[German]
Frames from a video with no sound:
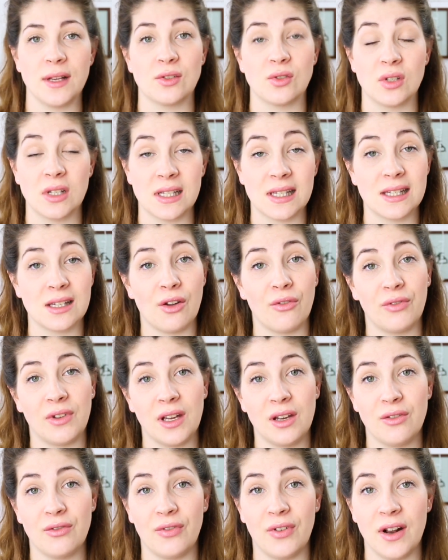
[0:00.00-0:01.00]
Also das ist auf
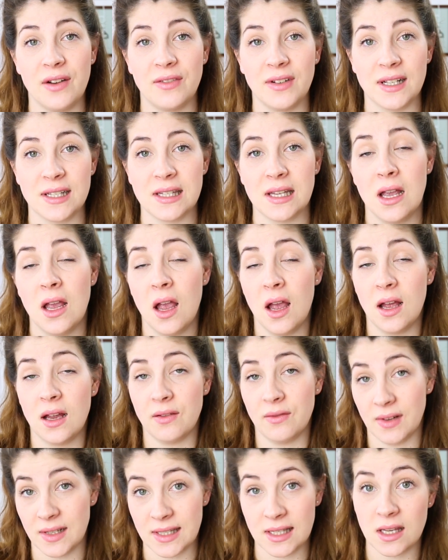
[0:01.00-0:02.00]
jeden Fall was,
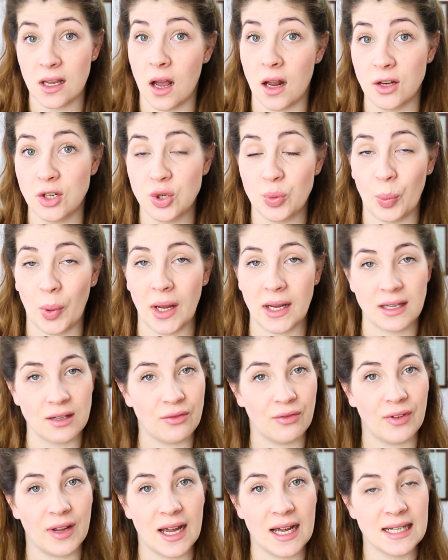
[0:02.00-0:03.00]
was ich
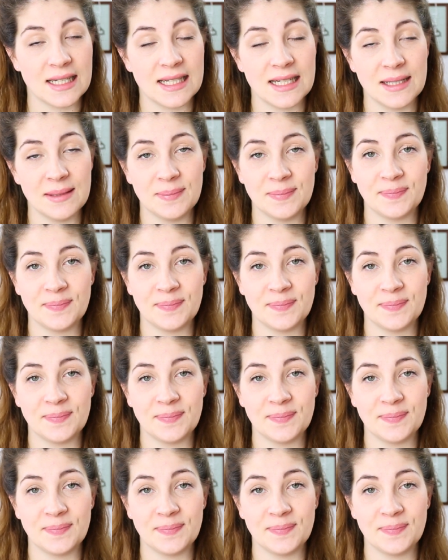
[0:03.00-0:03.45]
ansprechen werde